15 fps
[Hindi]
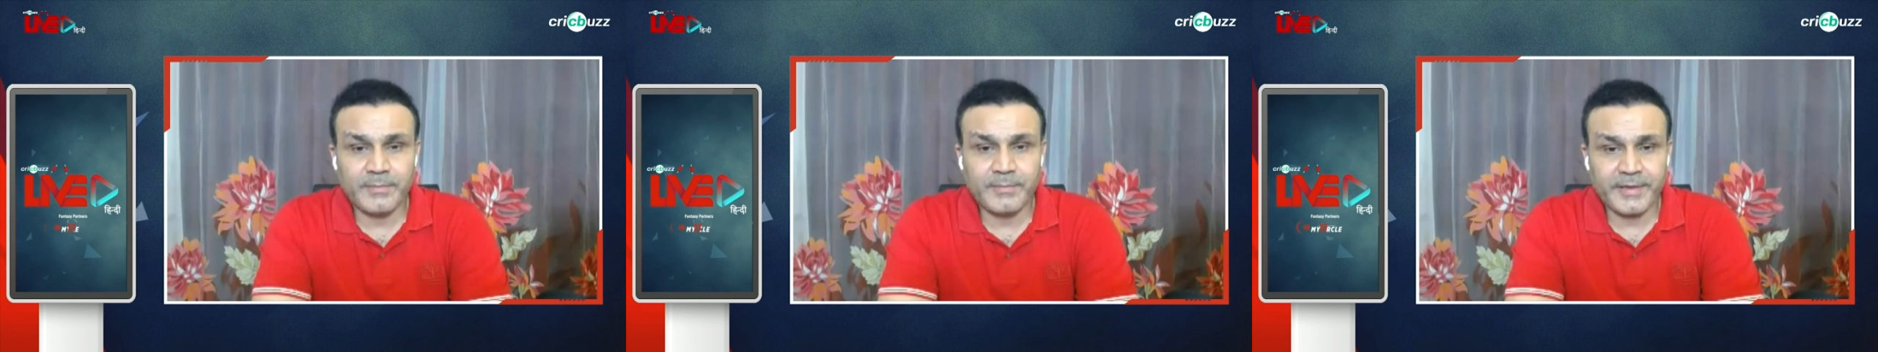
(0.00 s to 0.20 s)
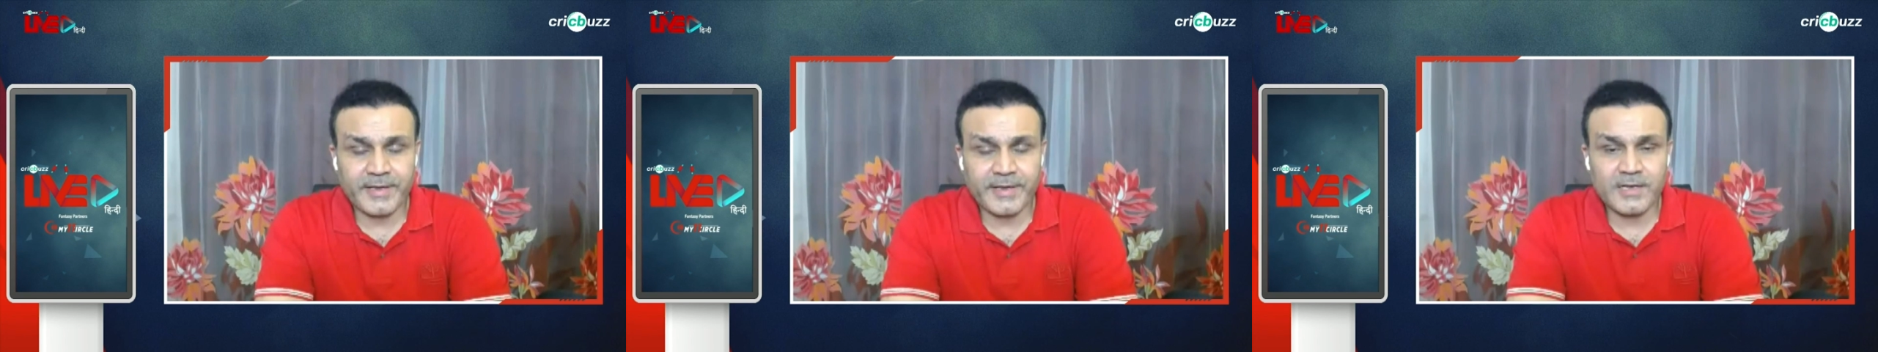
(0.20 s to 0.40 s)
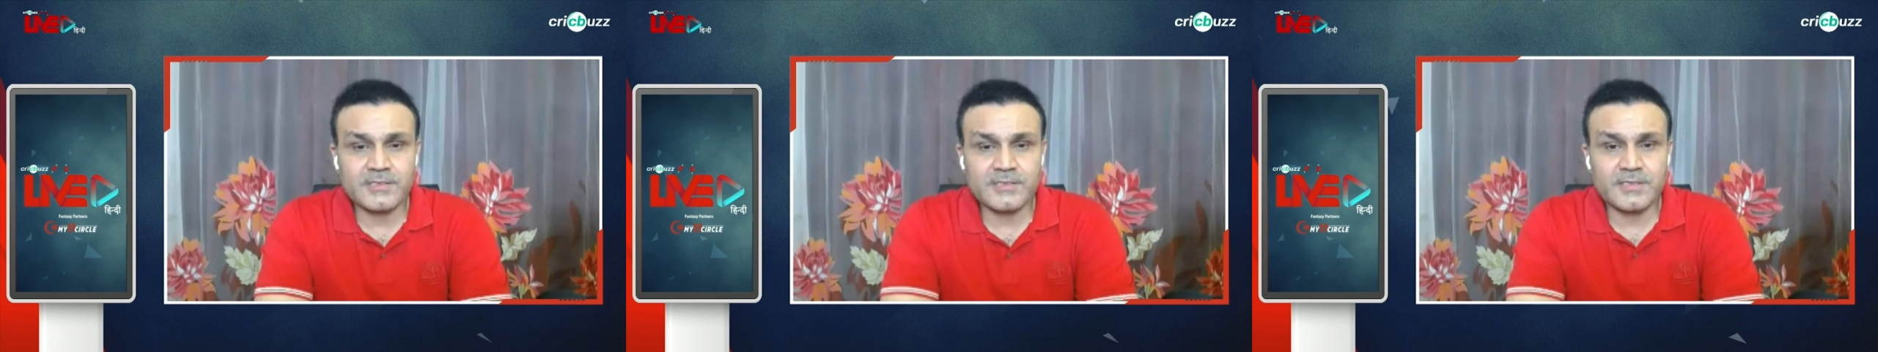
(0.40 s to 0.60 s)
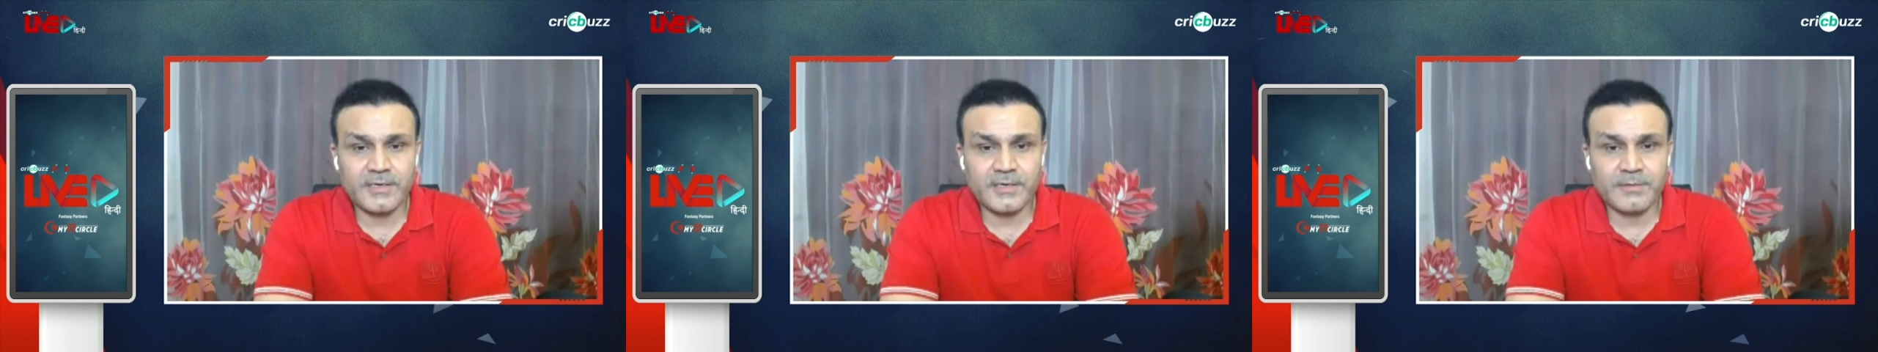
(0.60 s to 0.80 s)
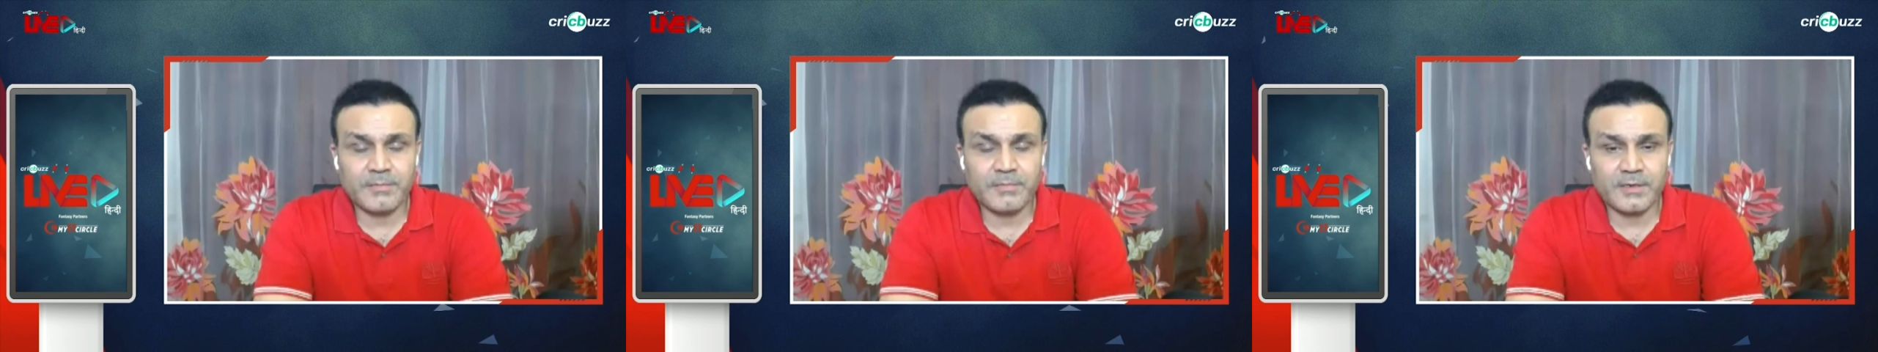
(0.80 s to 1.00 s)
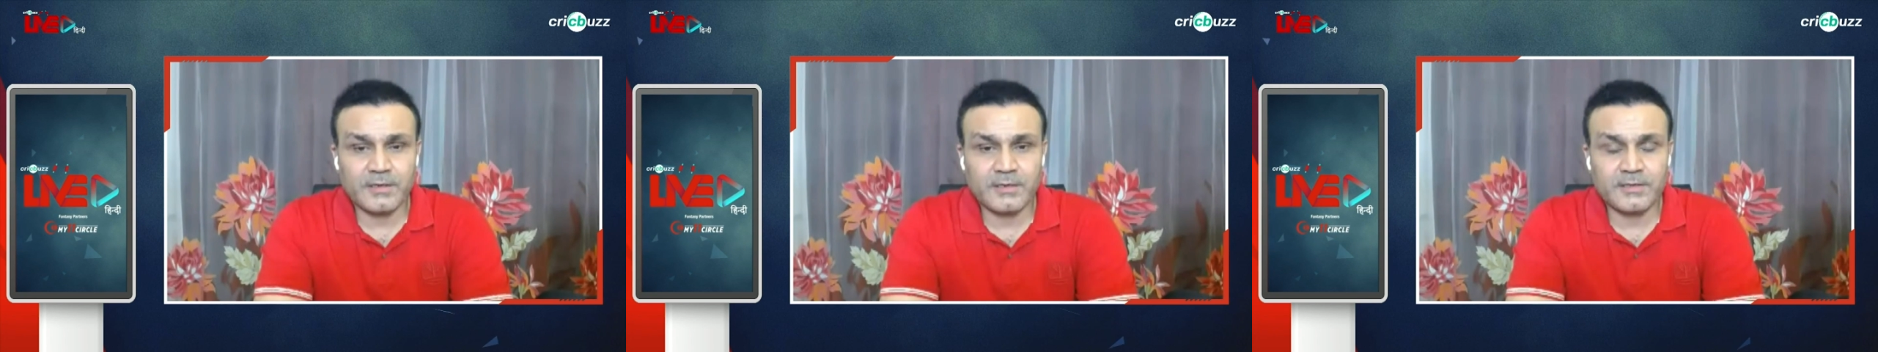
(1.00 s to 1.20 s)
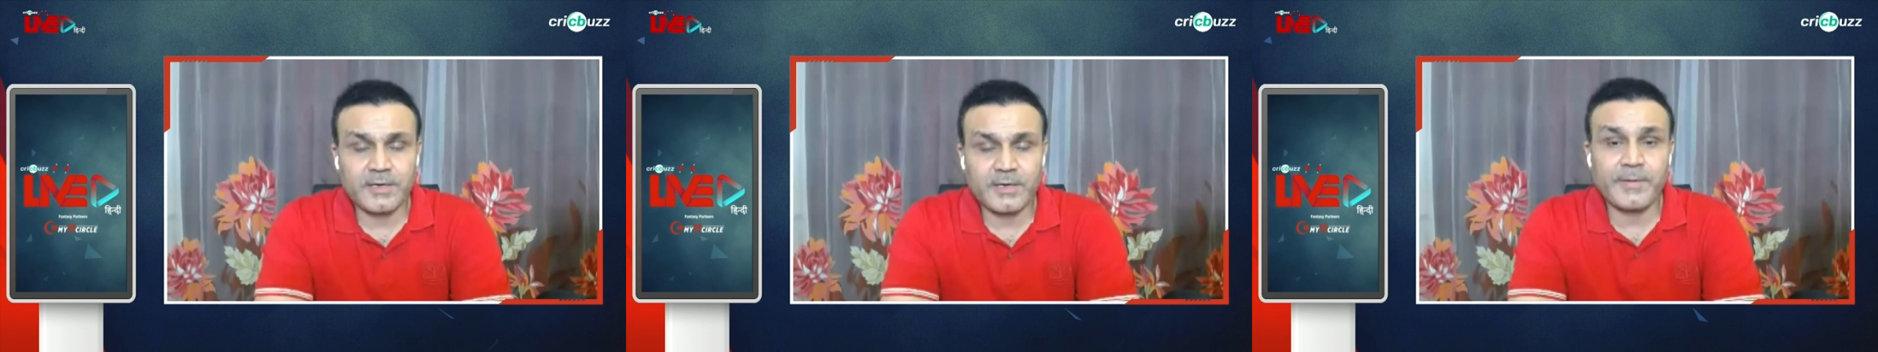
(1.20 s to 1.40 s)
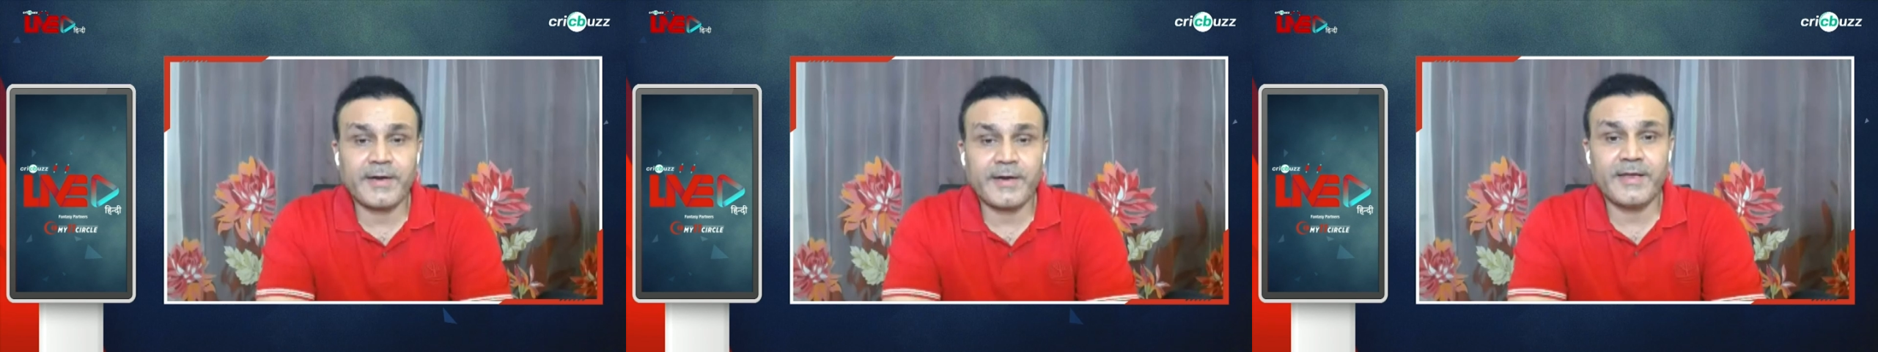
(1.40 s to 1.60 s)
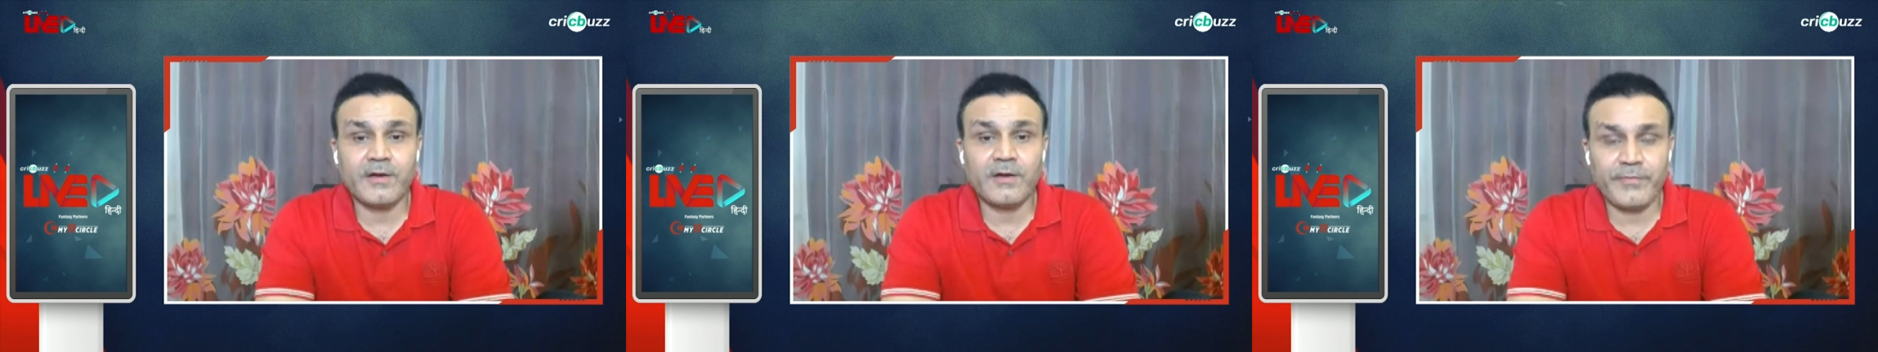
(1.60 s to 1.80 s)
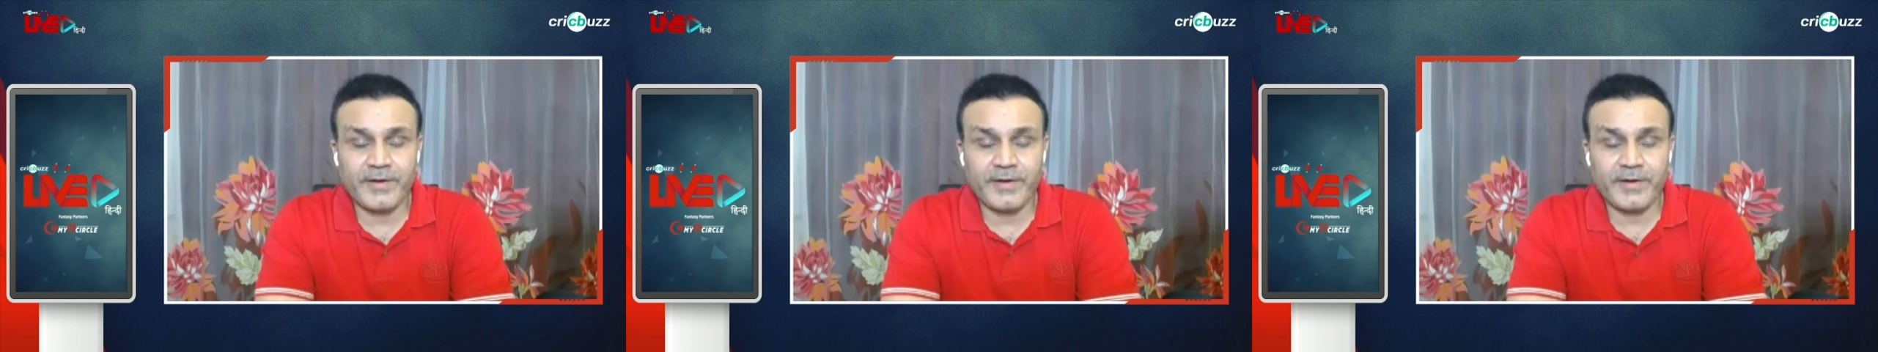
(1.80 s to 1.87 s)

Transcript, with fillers: मेरे ख्याल से त्रिपाठी